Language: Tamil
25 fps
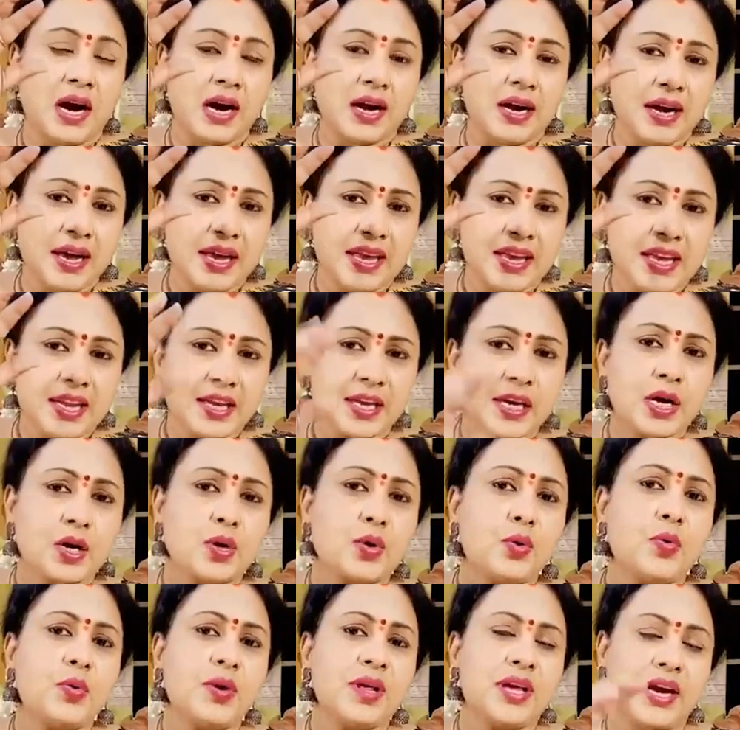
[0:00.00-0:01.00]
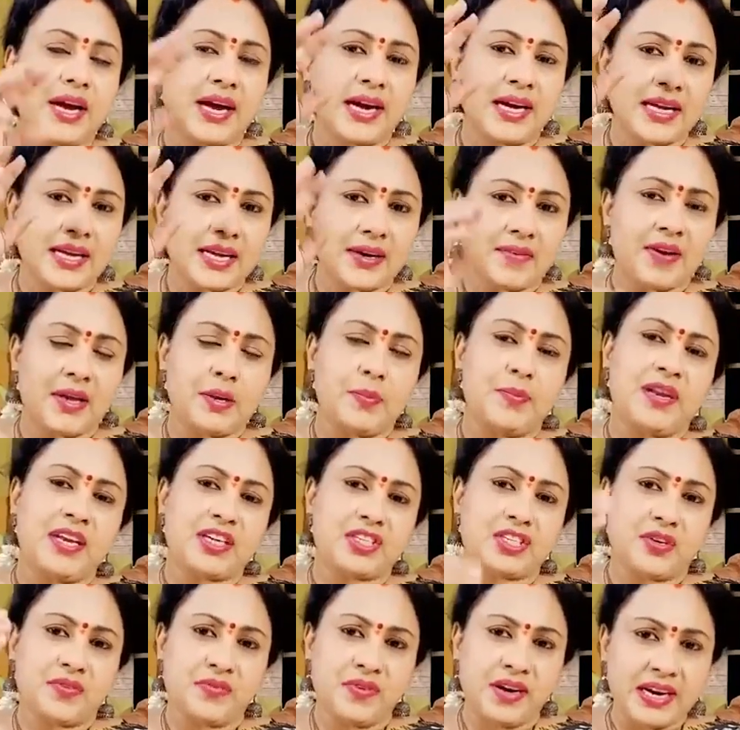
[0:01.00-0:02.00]
அங்கே இருக்கக்கூடிய கெட்ட
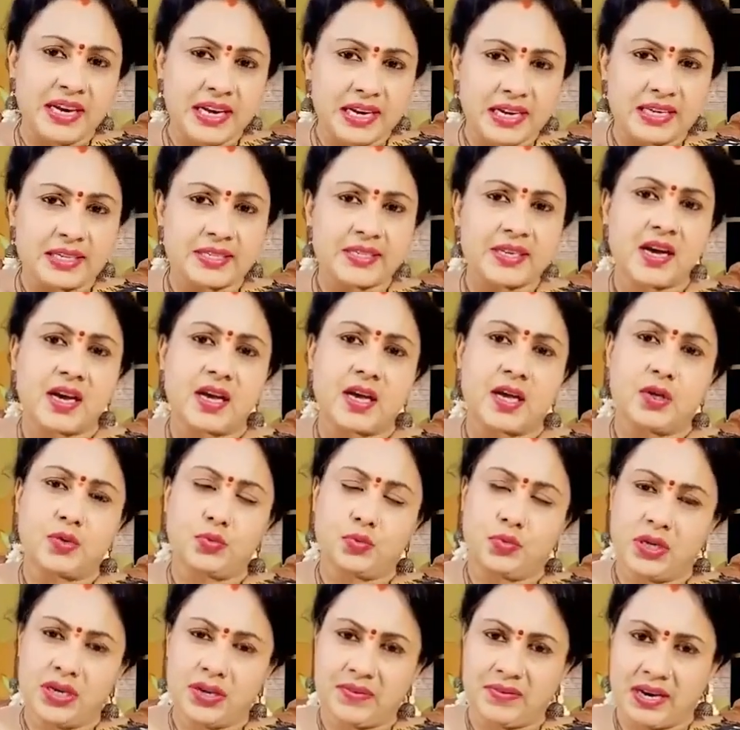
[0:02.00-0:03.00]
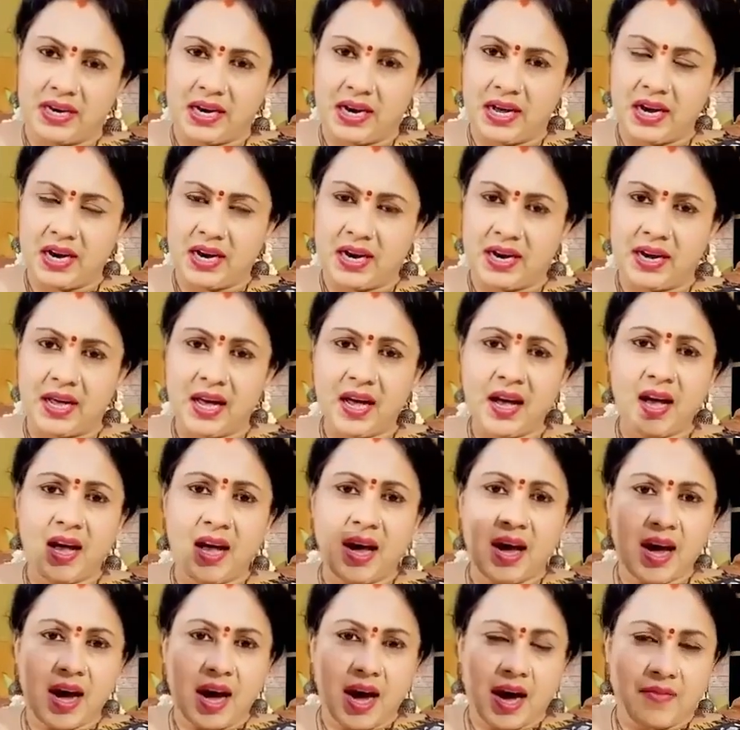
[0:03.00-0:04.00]
வைப்ரேஷன் வெளியிலேருந்து யாராவது உள்ளே வர்றாங்கன்னா
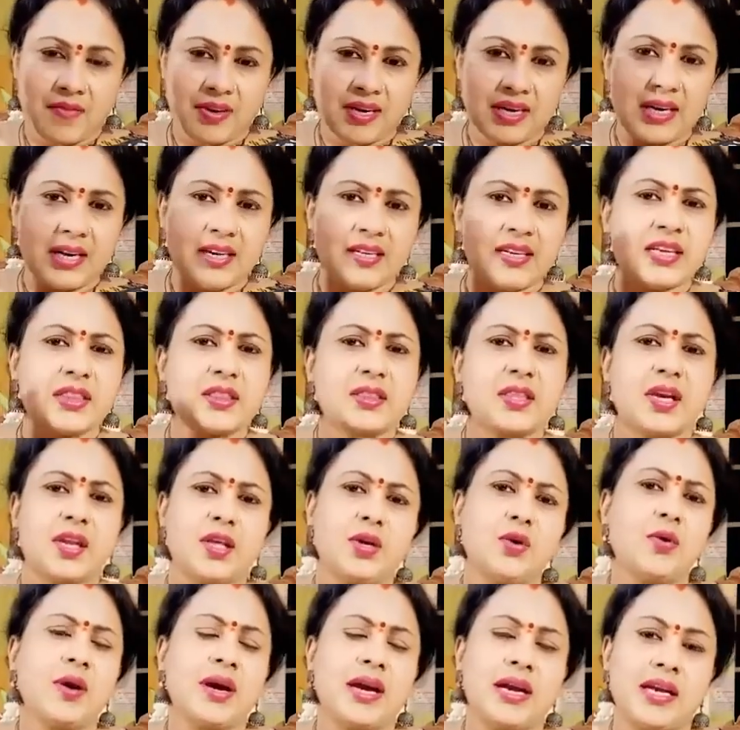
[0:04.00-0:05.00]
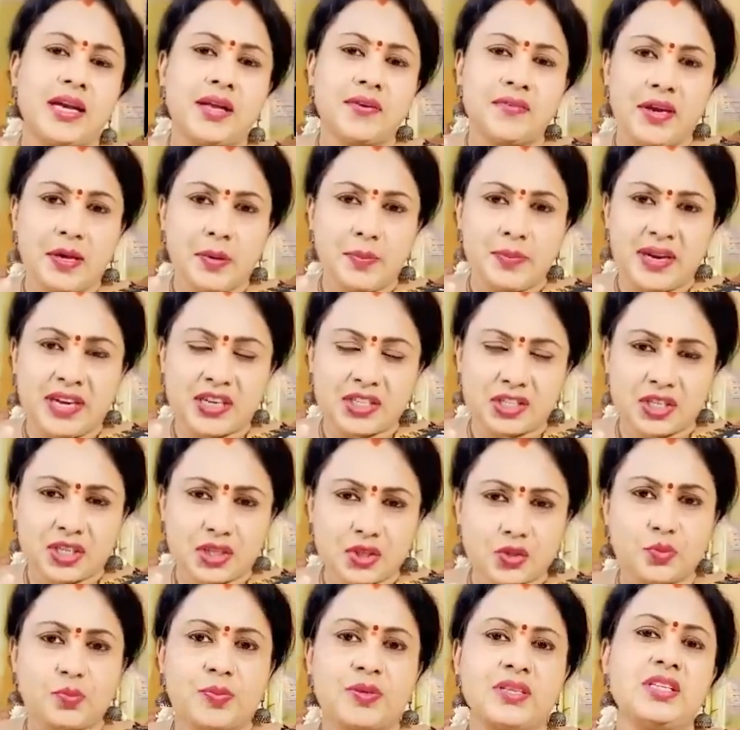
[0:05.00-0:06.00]
அவர்கள் எத்தனையோ கெட்ட
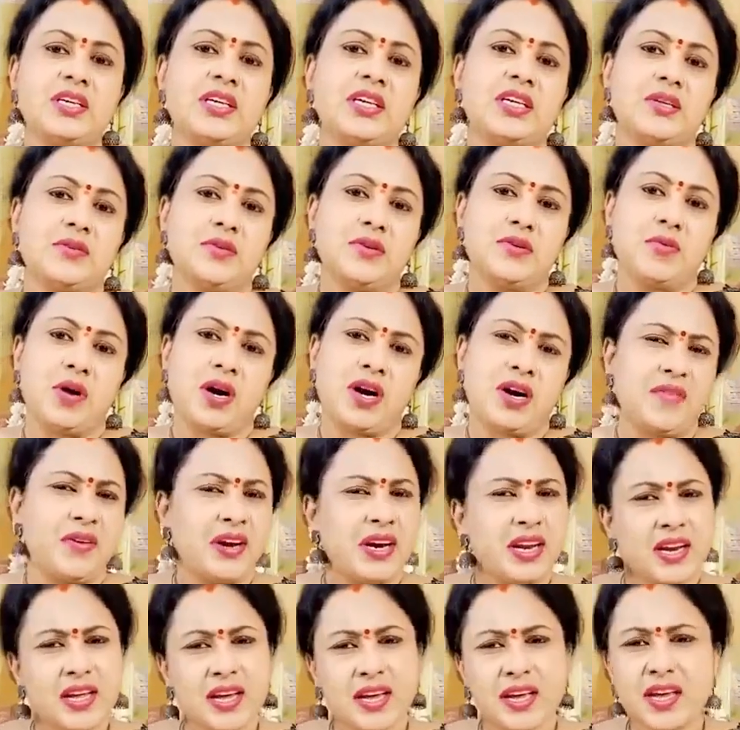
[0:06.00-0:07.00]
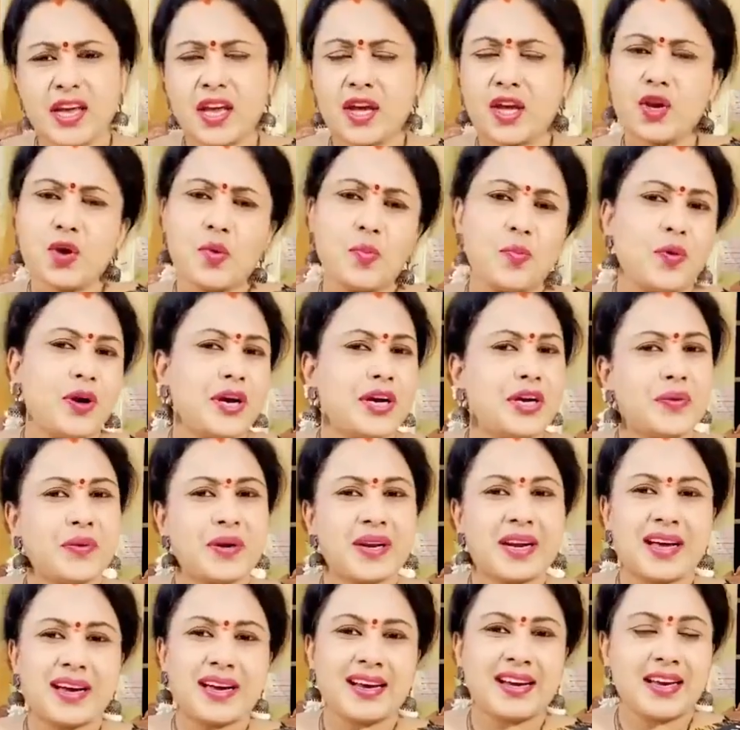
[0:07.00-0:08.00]
வைப்ரேஷனை சுமந்துக்கிட்டு வருவாங்க வெளியில் எங்கேயோ போயிட்டு
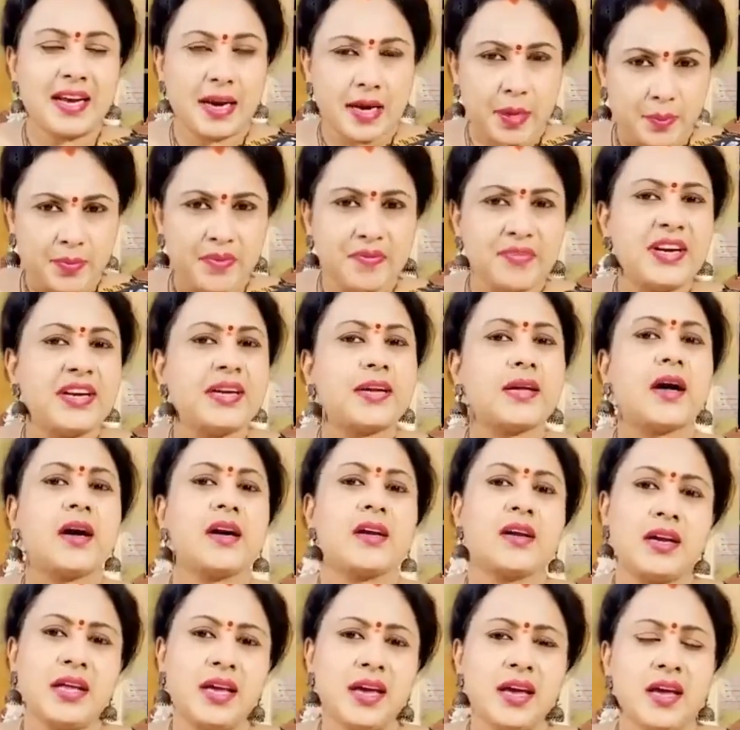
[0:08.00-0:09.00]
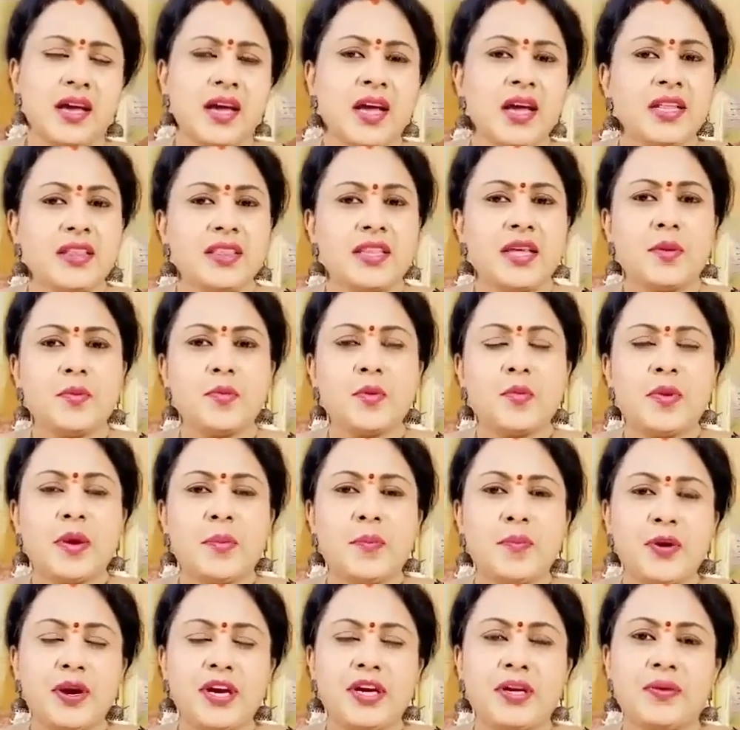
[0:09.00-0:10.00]
வர்றாங்க இல்லையா நம்ம வீட்டாளுங்களே
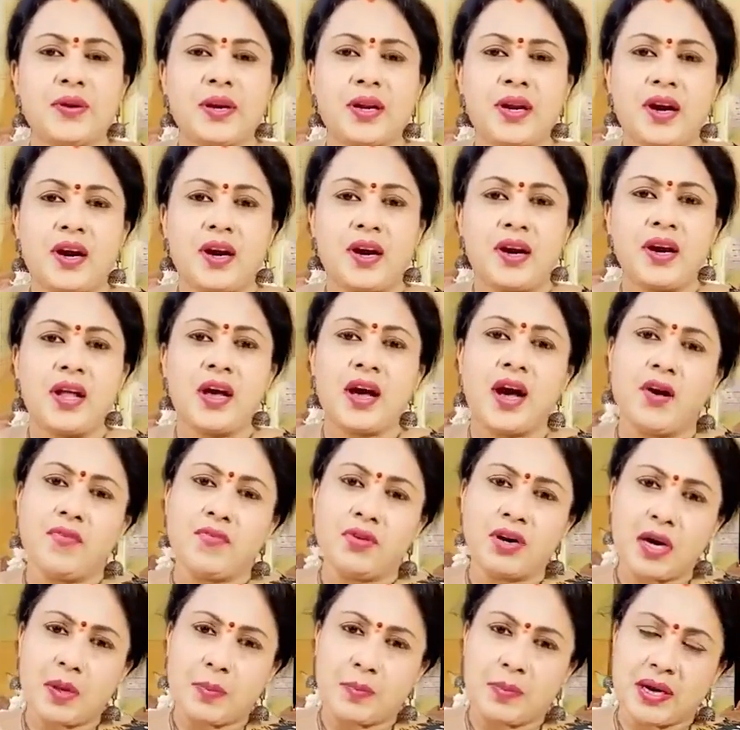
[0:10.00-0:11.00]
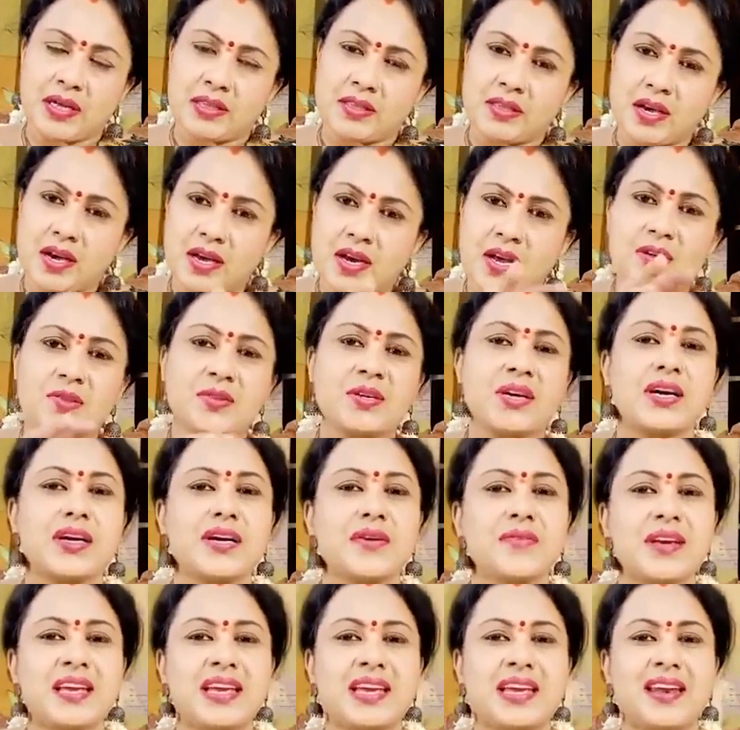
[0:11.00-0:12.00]
தினமுமே போயிட்டு வர்றாங்கன்னா அவங்கள பார்த்து யாராவது
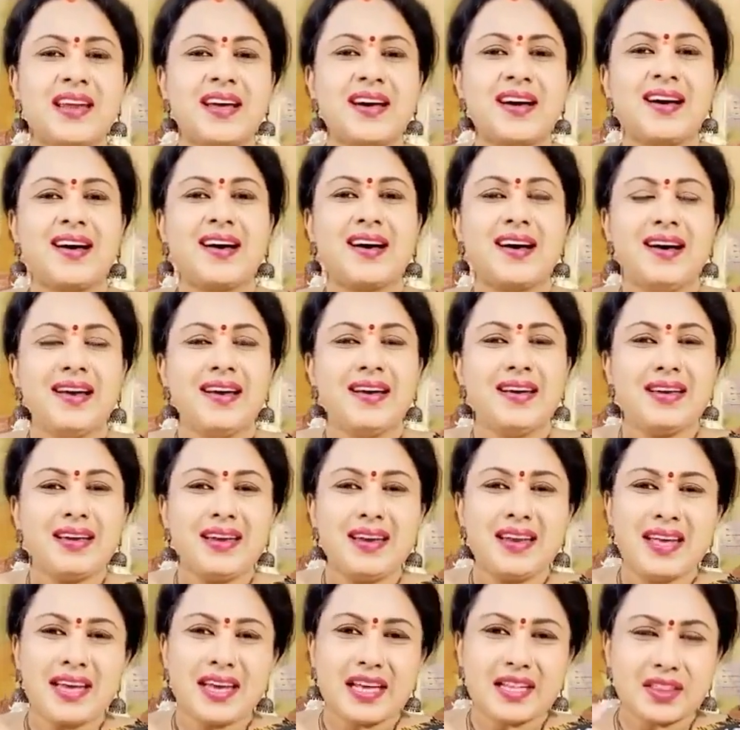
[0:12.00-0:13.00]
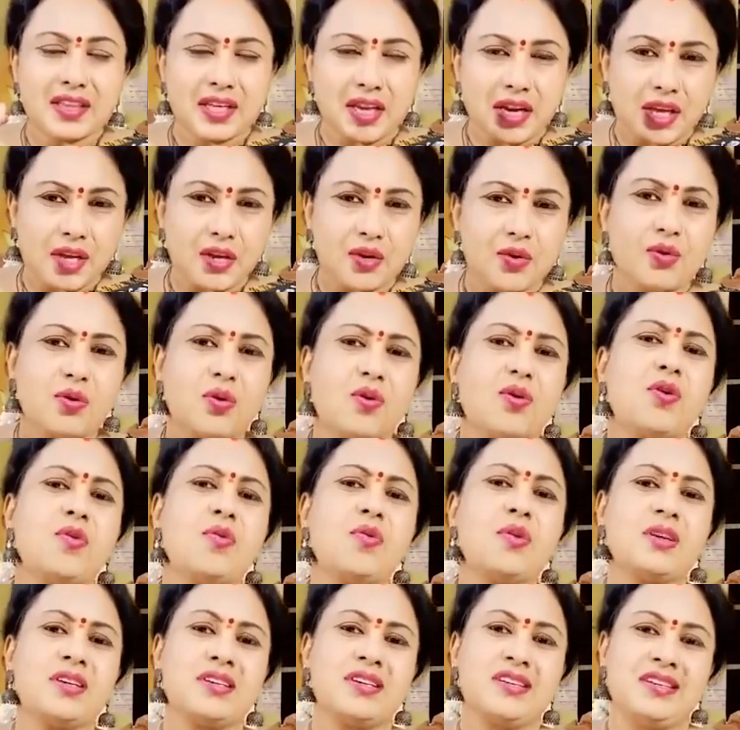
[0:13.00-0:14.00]
கண்டு வைக்கலாம் இல்லை எத்தனையோ
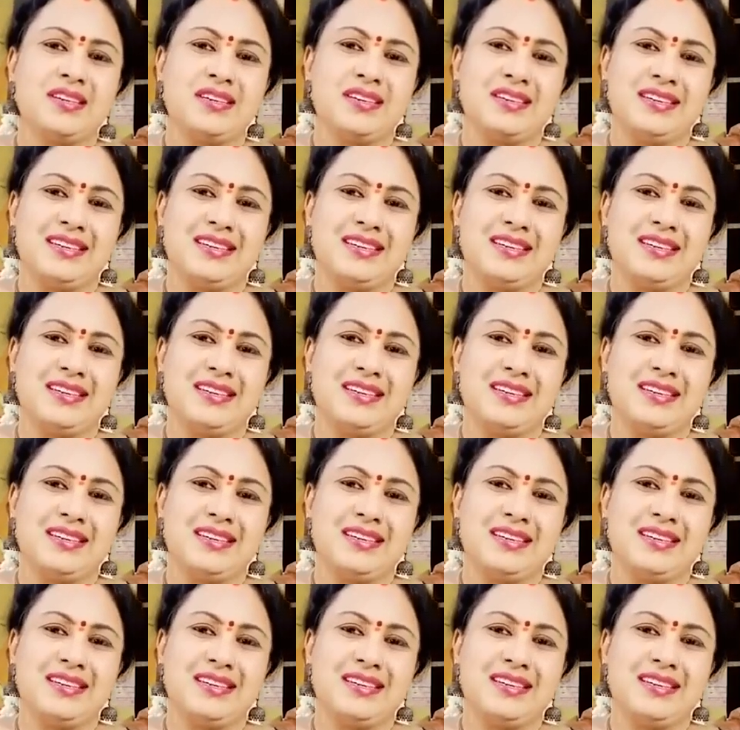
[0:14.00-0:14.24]
ஒரு